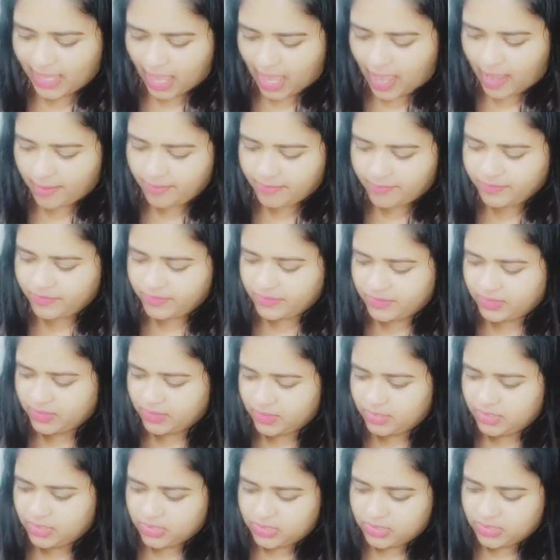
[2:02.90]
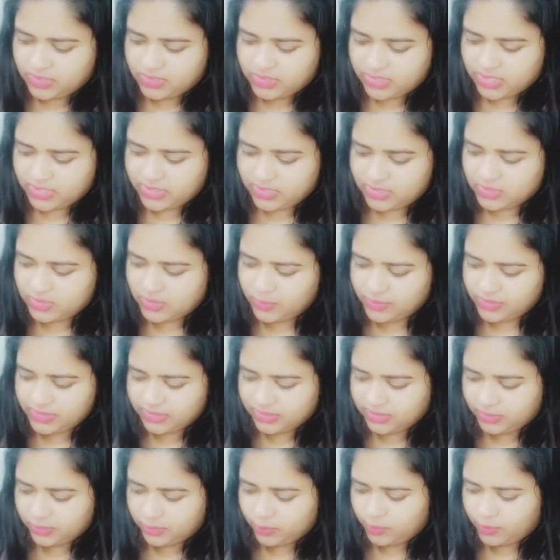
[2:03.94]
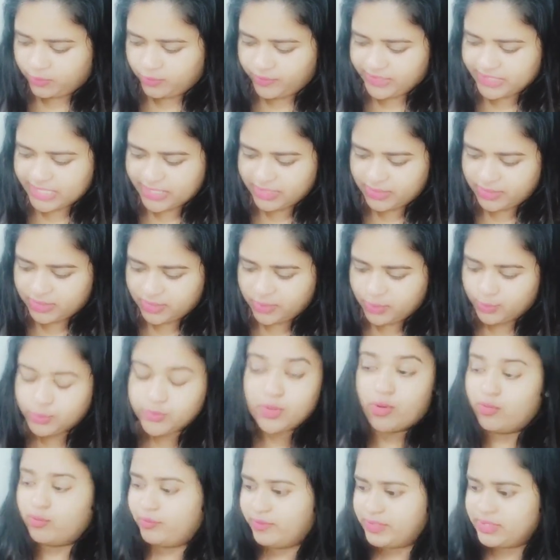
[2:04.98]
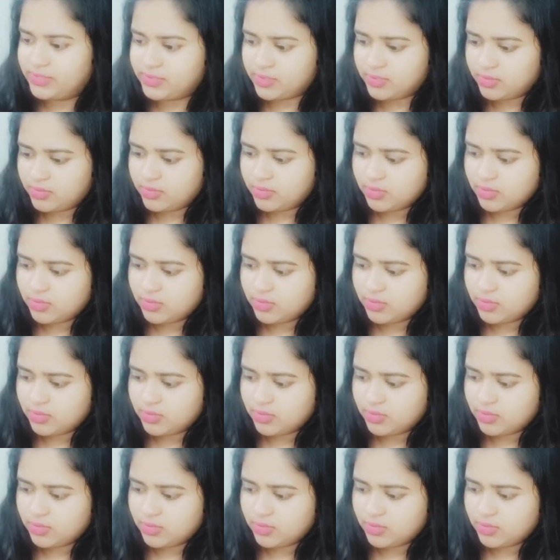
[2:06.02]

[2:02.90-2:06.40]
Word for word: आई एम जस्ट यूजिंग द टोन विच आई यूज ऑलवेज